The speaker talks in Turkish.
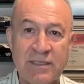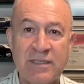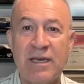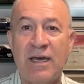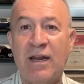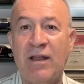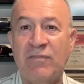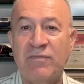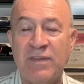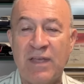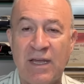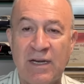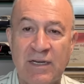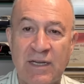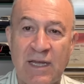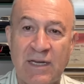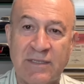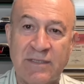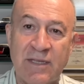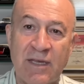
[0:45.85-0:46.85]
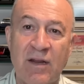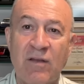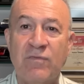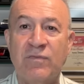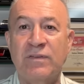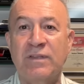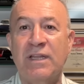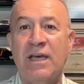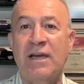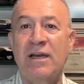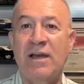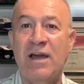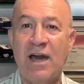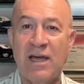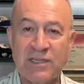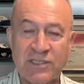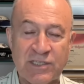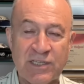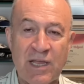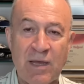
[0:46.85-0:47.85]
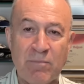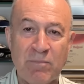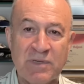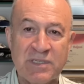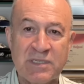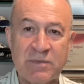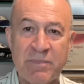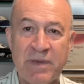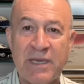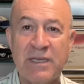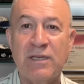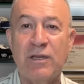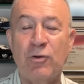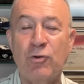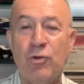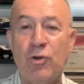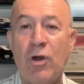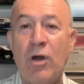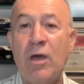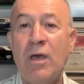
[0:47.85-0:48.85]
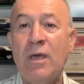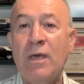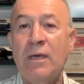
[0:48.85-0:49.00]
Taraftarlar tarafından karşılanması bekleniyor.